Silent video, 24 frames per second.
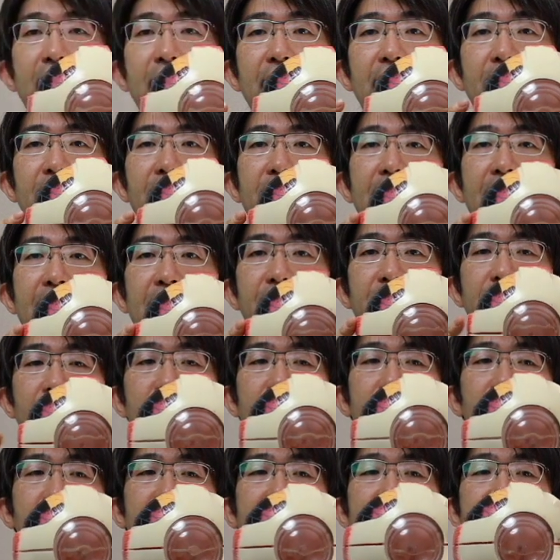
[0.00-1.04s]
下左
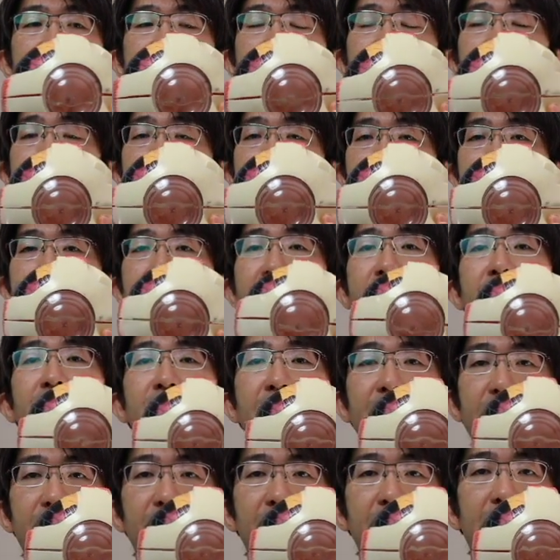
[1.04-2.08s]
右そして斜めに筋
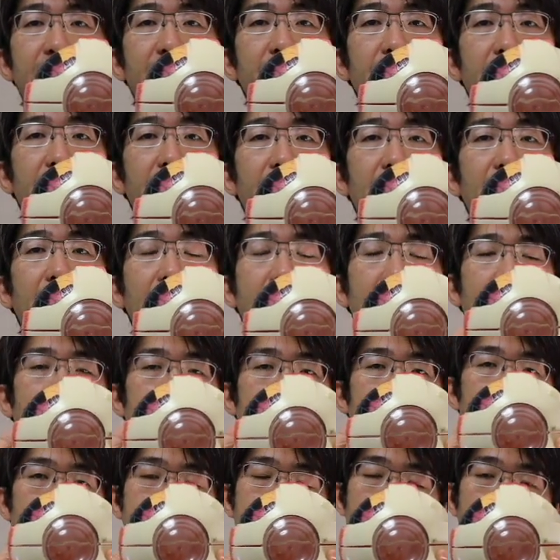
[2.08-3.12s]
肉がついています。
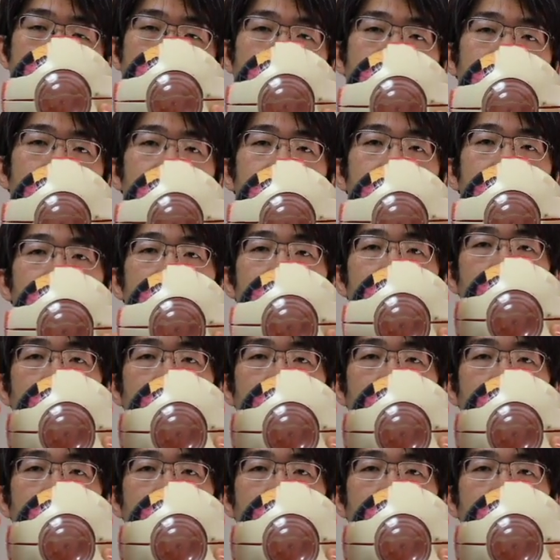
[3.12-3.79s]
で一番多いの